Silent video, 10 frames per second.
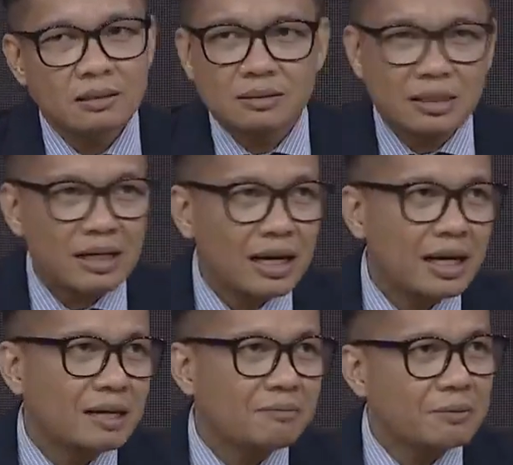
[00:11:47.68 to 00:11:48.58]

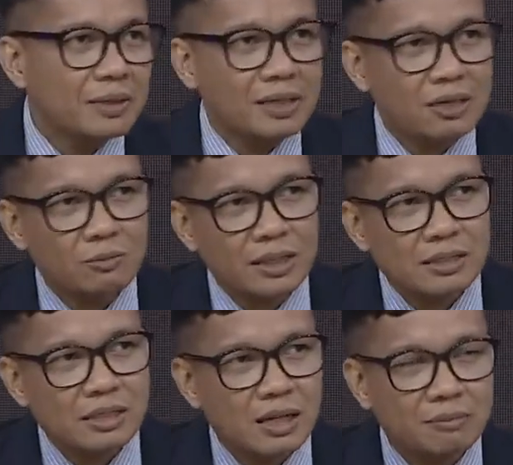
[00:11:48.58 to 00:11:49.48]
Sederhana permintaan umat
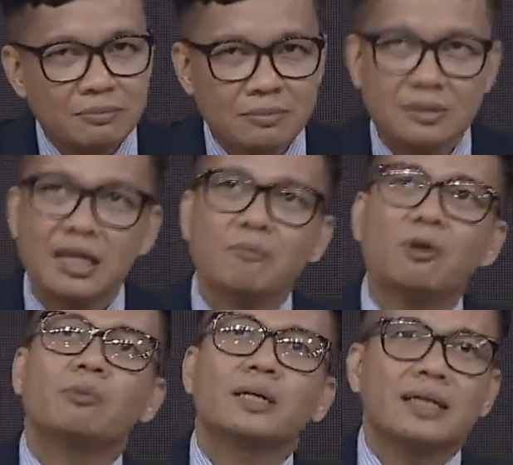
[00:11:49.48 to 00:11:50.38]
Islam. Dia
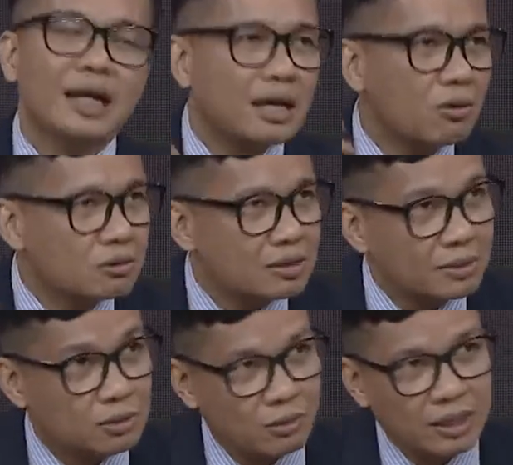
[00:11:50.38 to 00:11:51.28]
mau berdialog
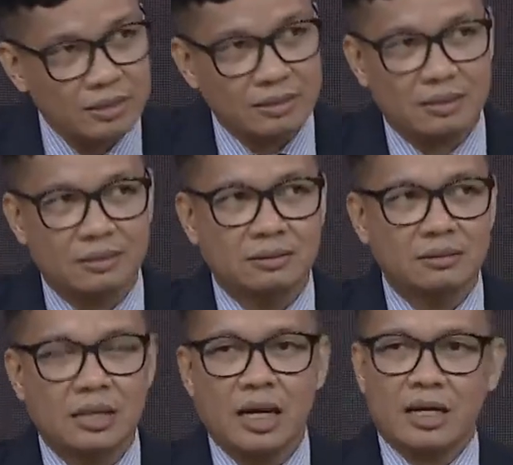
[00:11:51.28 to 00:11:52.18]
sama Tuhannya.
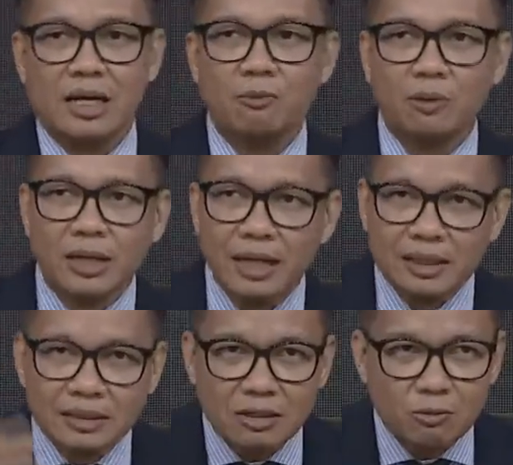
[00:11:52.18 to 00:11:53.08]
Dia mau
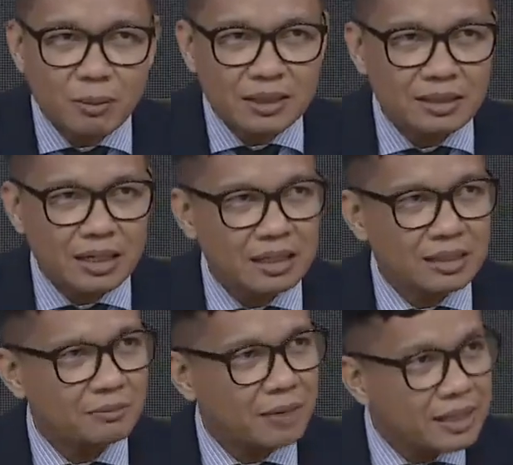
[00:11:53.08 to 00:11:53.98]
mengingatkan umatnya akan
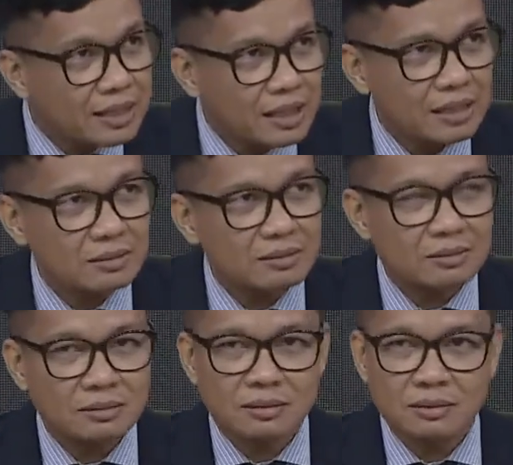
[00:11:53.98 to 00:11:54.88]
kebaikan.
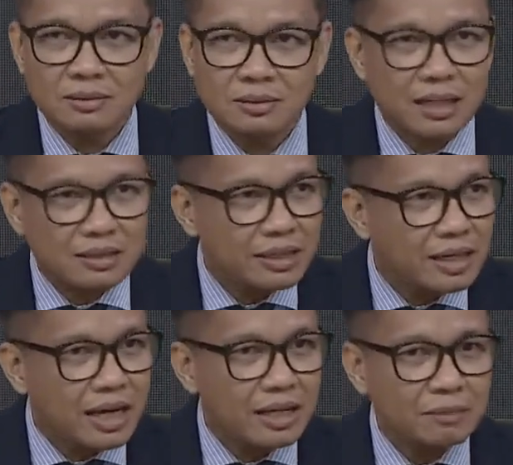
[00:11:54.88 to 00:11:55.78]
Yang
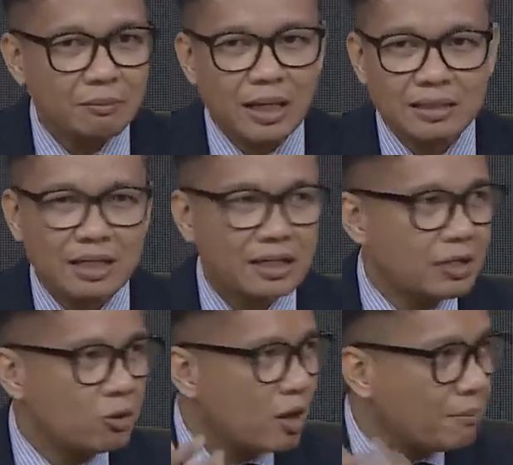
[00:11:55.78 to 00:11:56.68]
tidak hanya
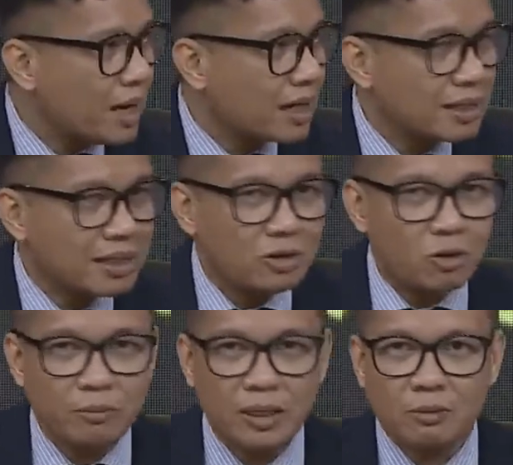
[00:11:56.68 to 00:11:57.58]
mengajarkan doa makan dan
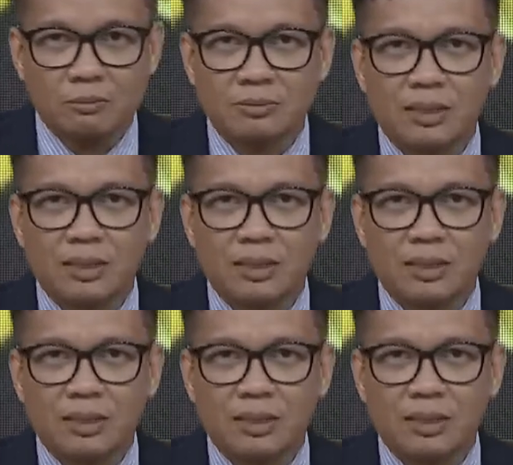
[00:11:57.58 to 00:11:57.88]
doa minum.